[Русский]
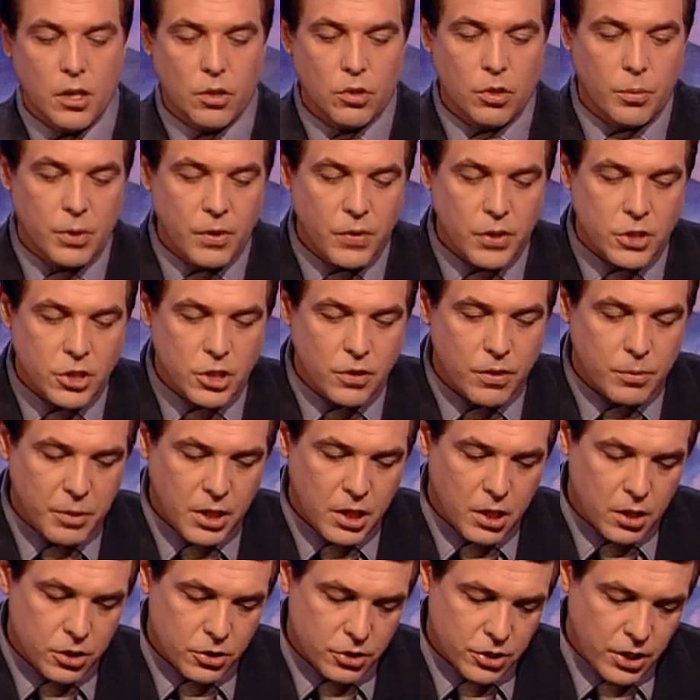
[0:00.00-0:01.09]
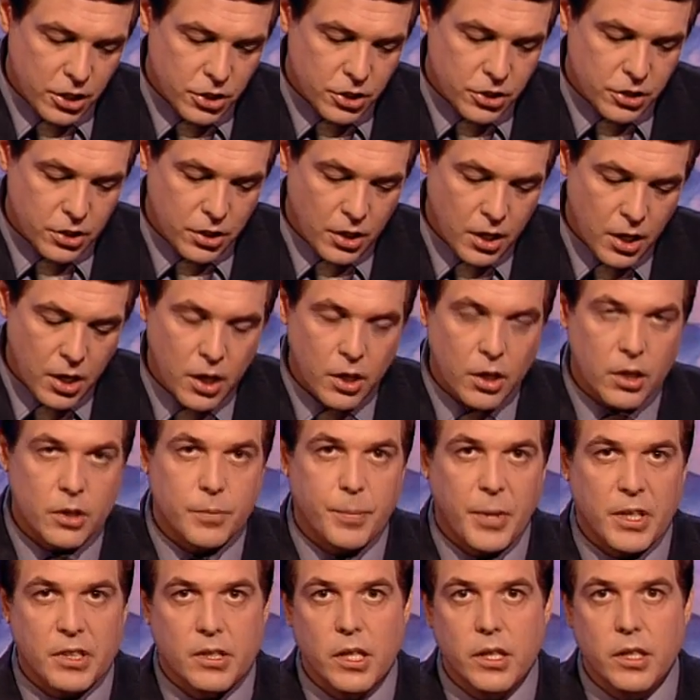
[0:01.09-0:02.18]
Добрый вечер, Иван Михайлович. Скажите,
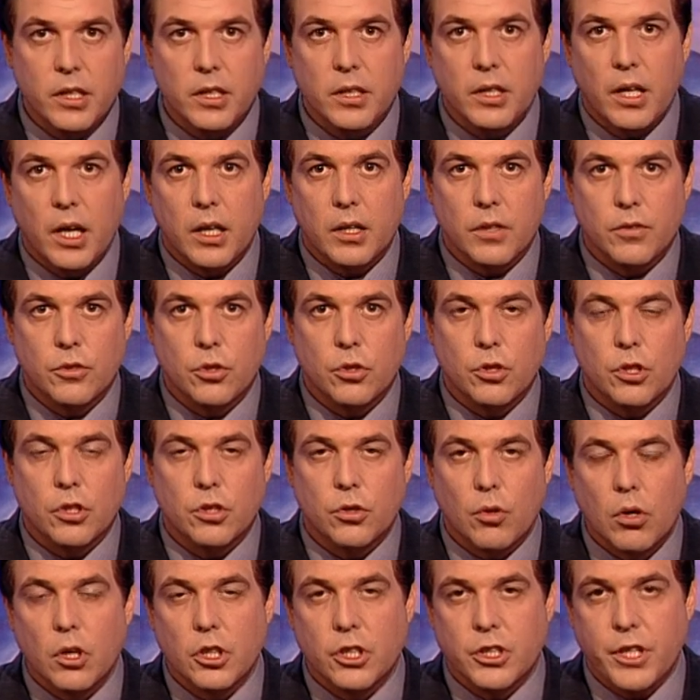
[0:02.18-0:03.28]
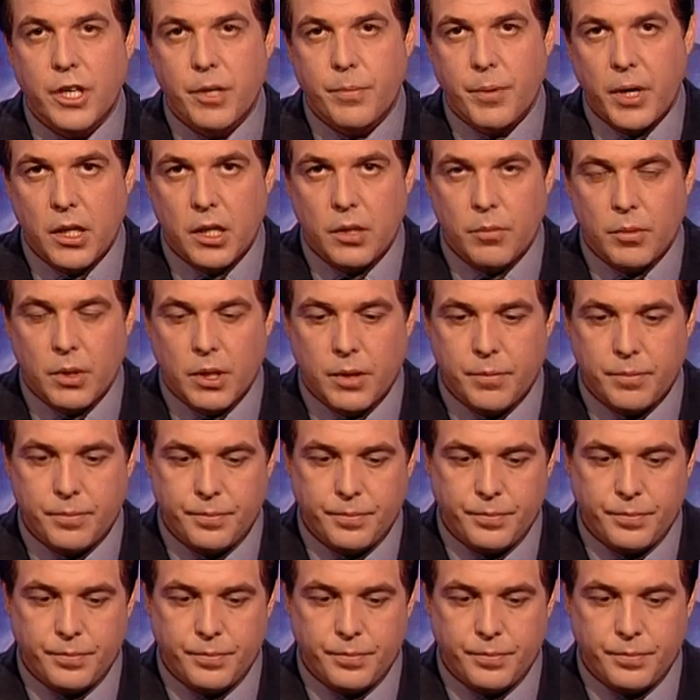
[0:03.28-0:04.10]
последние данные все-таки, сколько человек погибло?